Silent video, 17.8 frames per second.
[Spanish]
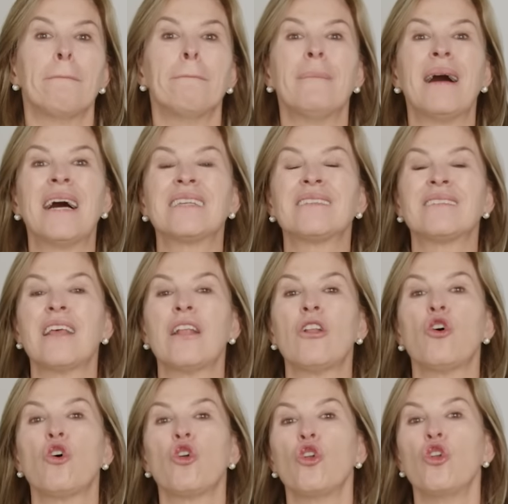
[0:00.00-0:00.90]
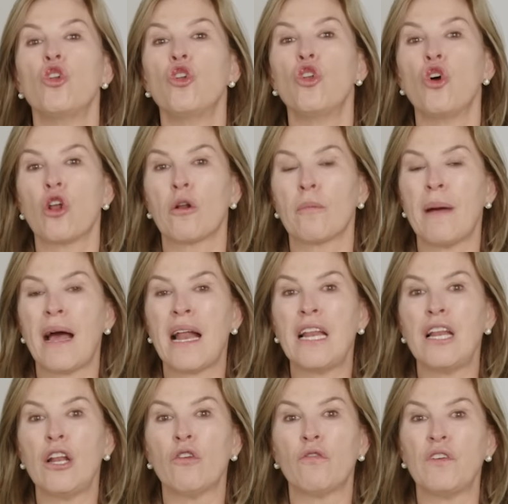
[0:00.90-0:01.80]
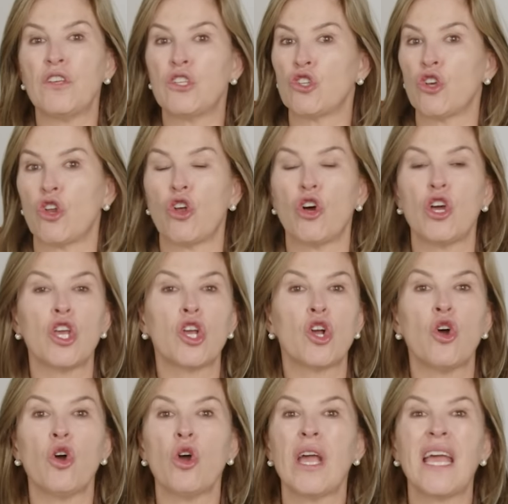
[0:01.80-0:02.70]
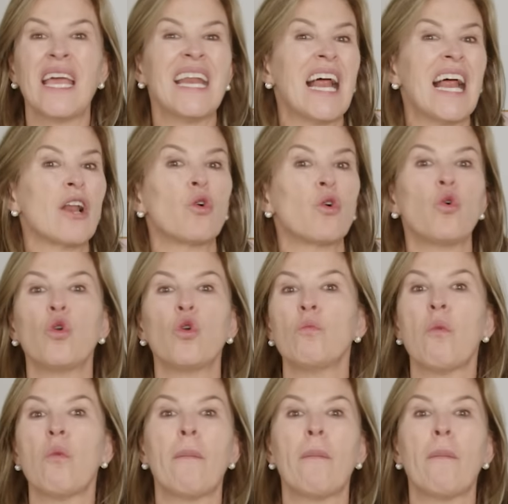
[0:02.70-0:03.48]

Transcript: más de lo normal y lo fisiológico en algún